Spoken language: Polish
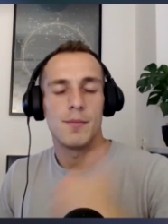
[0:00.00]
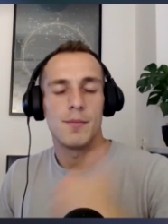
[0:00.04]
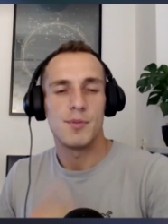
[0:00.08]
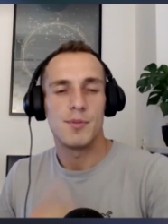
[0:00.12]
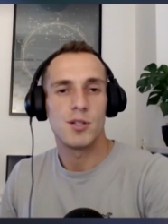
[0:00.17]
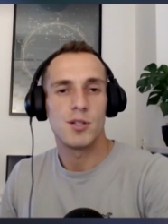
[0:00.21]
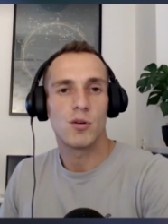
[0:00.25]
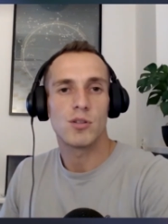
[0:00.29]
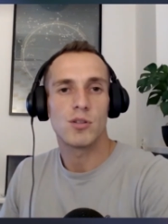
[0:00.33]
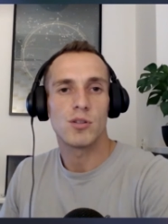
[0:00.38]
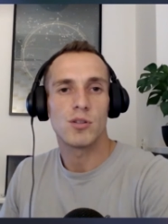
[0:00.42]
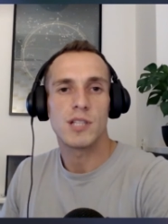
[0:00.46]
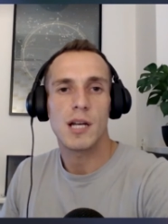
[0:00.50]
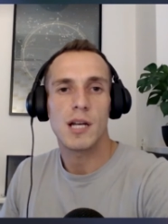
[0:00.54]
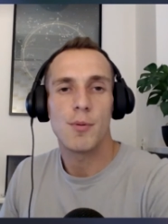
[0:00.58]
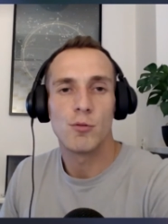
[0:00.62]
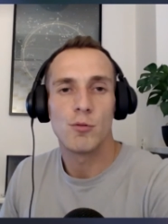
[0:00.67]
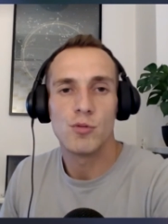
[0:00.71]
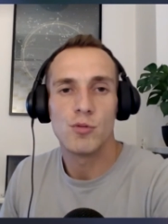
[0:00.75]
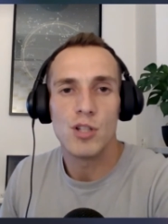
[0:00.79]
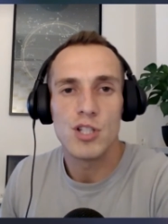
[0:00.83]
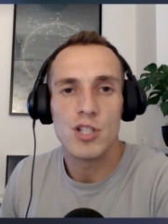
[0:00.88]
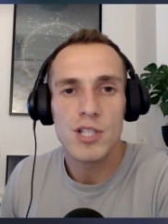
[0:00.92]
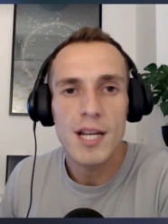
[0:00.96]

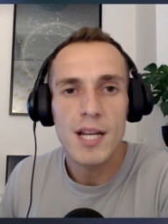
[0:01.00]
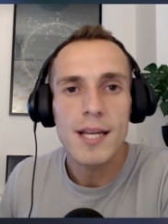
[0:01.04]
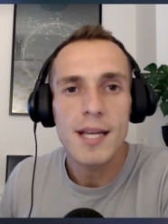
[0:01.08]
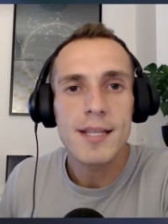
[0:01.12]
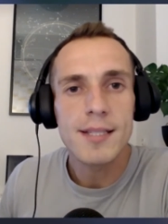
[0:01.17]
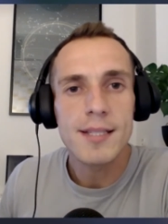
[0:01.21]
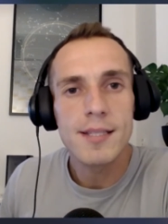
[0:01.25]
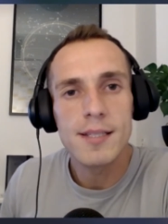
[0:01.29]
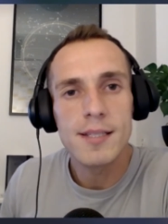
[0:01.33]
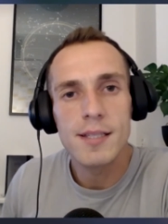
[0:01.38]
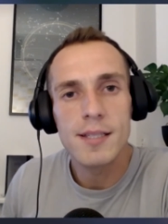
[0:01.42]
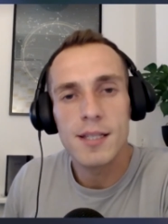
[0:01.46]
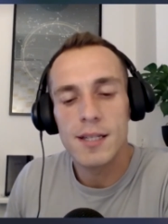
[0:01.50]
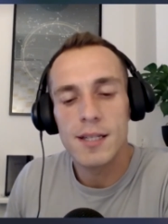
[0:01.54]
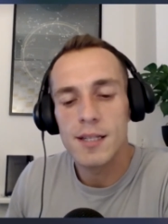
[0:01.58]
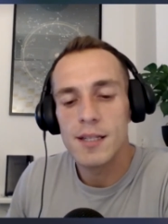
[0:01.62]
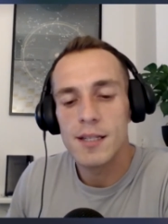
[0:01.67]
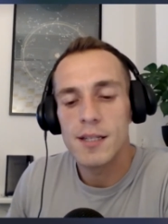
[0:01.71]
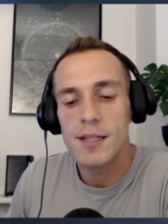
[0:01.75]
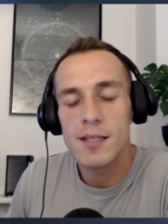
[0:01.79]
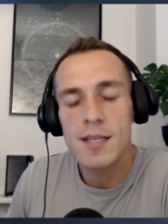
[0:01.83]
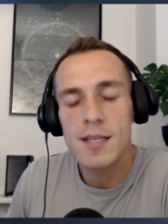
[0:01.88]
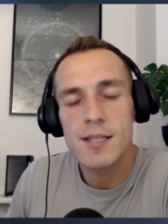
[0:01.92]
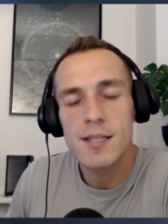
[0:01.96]
psychoterapeutyczna jest,
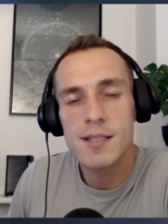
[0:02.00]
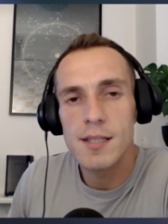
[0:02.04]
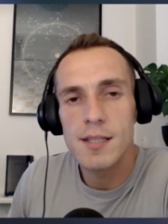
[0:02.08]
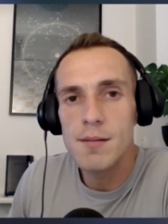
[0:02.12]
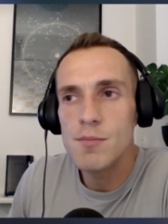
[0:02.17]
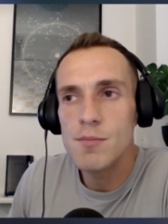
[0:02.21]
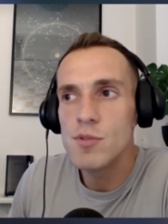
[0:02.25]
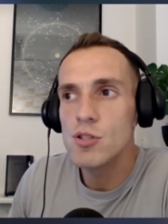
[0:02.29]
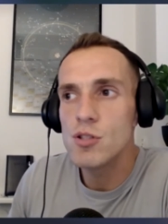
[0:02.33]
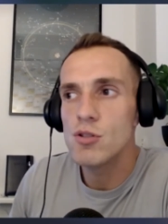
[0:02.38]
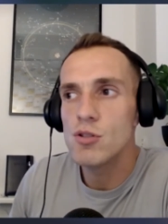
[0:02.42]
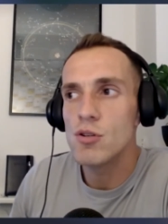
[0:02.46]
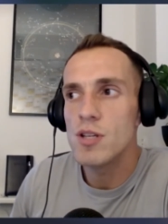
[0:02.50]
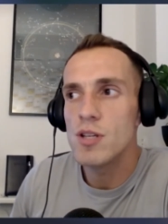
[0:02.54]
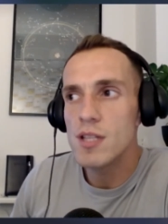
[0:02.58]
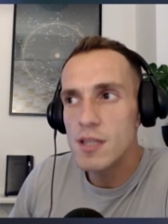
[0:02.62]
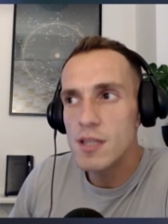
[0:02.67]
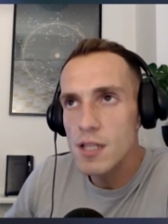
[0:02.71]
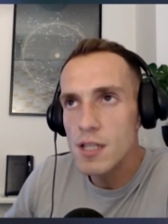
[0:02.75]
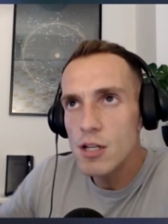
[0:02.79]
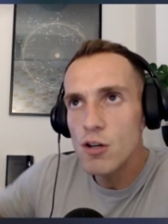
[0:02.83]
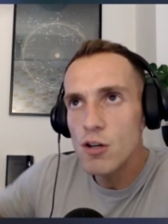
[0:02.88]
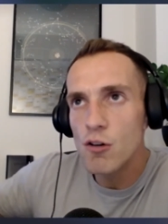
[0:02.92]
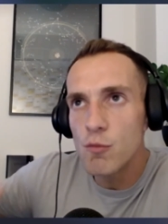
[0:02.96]
jest tym, co nie
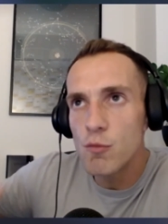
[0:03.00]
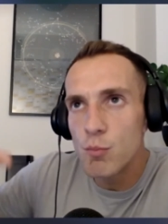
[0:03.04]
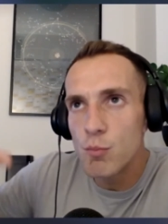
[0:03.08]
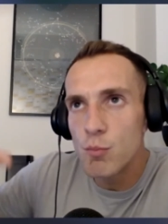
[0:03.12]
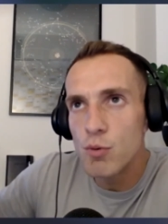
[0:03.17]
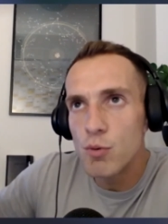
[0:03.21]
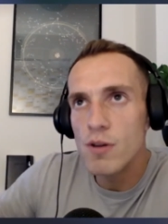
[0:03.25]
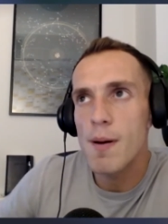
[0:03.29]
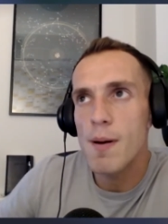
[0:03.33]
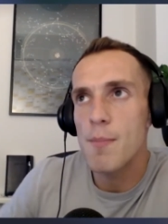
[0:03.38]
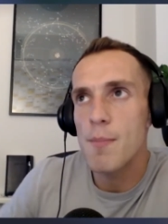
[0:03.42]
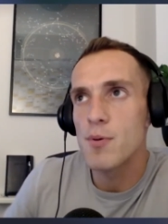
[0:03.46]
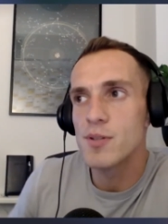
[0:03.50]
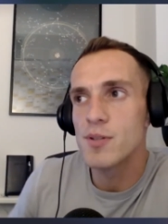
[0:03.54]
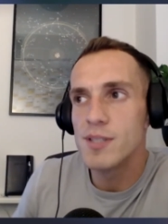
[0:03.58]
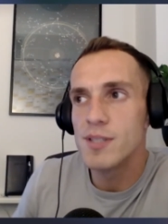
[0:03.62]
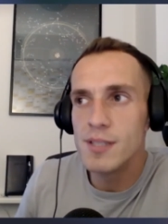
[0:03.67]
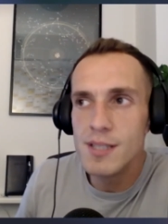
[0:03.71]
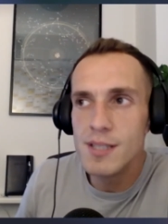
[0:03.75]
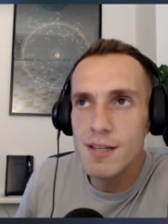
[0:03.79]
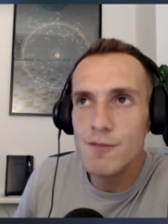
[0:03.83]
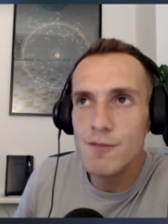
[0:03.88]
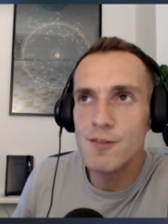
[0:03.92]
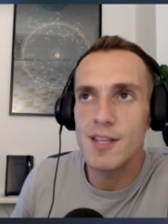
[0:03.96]
tylko wpływa
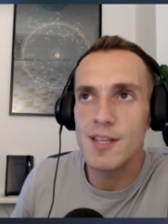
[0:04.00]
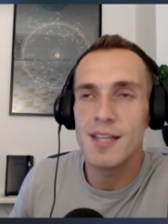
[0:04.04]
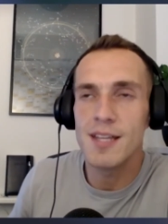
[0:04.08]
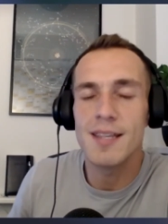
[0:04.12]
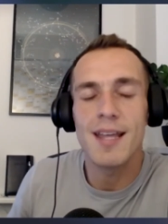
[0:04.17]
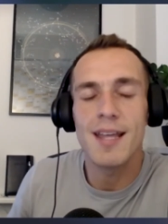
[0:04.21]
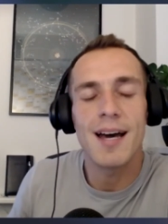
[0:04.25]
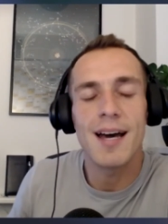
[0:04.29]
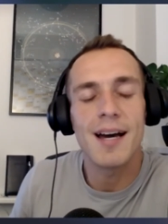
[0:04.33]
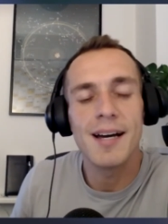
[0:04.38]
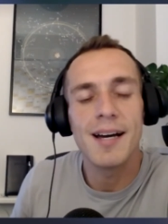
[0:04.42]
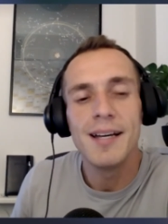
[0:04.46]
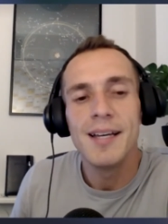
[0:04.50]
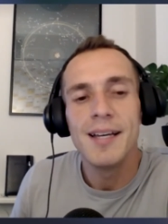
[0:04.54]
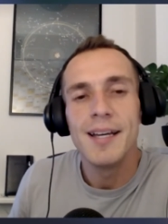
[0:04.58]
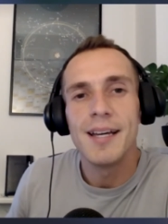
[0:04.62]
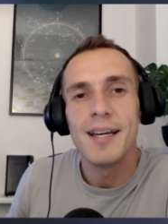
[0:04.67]
pozytywnie na,